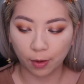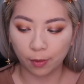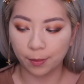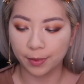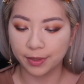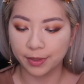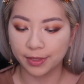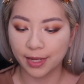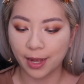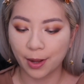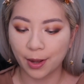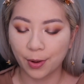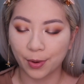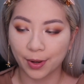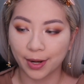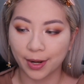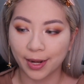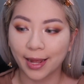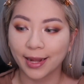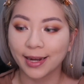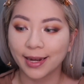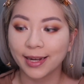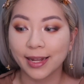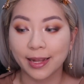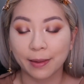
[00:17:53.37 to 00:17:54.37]
我们再回
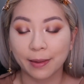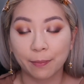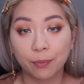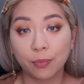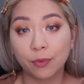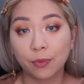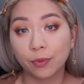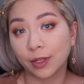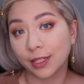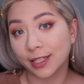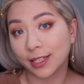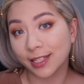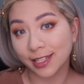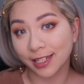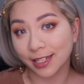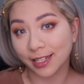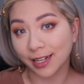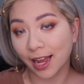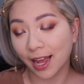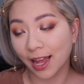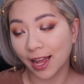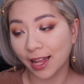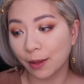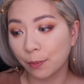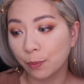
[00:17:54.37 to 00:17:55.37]
来脸部的其
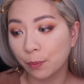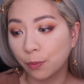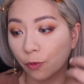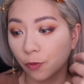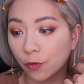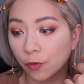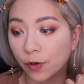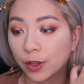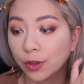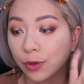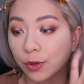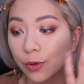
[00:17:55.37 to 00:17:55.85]
他部分。